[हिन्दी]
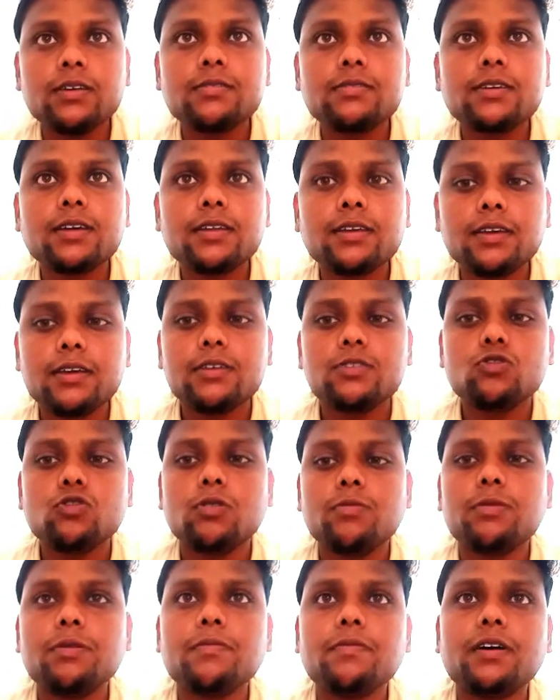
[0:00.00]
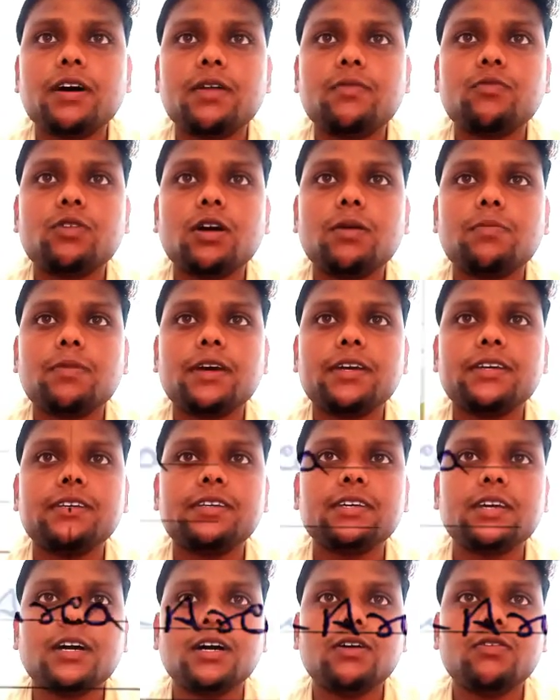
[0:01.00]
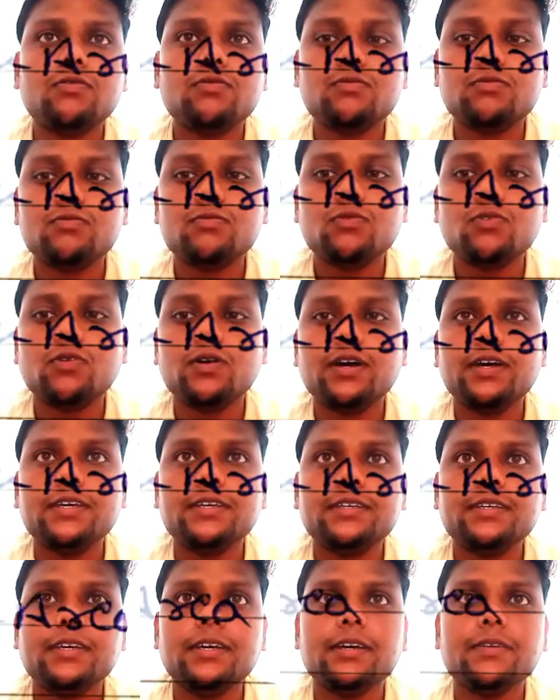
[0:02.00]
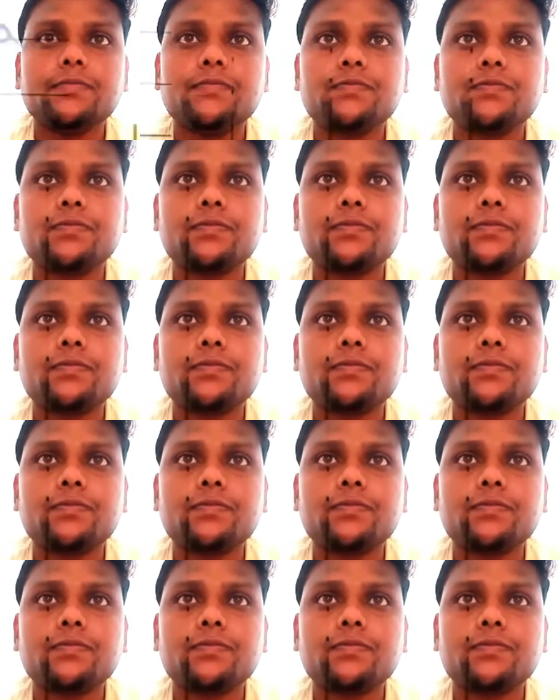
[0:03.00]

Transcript: इसके लिए जो हमने फार्मूला अप्लाई किया वो है ये